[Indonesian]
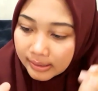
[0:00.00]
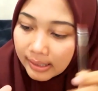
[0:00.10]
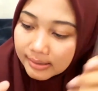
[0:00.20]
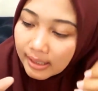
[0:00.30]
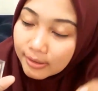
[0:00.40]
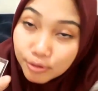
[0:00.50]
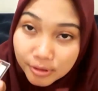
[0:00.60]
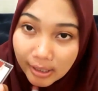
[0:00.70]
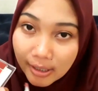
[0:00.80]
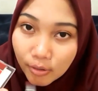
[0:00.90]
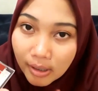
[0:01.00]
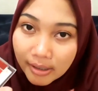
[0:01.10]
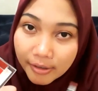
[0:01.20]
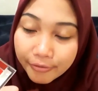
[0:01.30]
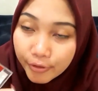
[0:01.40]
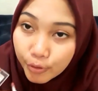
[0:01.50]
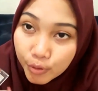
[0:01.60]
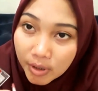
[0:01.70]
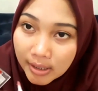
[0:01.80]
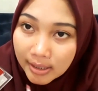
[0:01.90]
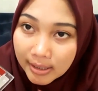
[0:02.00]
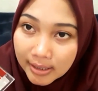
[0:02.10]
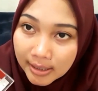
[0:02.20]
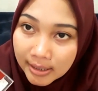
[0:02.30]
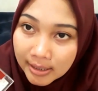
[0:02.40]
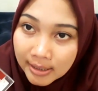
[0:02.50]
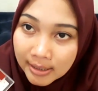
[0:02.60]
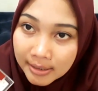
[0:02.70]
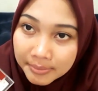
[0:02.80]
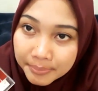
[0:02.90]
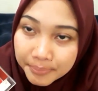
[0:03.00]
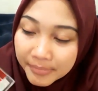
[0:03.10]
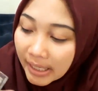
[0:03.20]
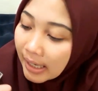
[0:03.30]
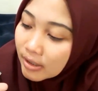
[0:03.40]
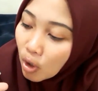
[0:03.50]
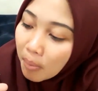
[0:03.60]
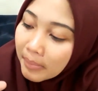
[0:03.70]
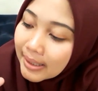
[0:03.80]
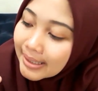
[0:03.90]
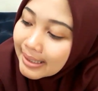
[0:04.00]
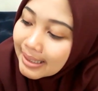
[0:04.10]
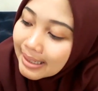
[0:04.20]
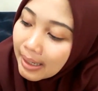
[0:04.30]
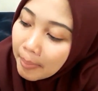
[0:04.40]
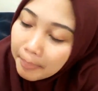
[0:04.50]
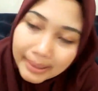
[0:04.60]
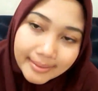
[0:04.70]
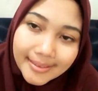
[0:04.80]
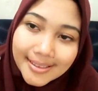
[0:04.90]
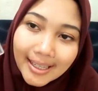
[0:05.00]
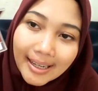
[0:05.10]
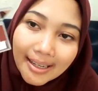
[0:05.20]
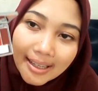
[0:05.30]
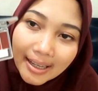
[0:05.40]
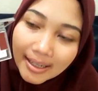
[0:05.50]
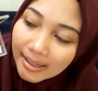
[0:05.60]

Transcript: dan selanjutnya aku akan review um, yang nomor 4 sekarang yang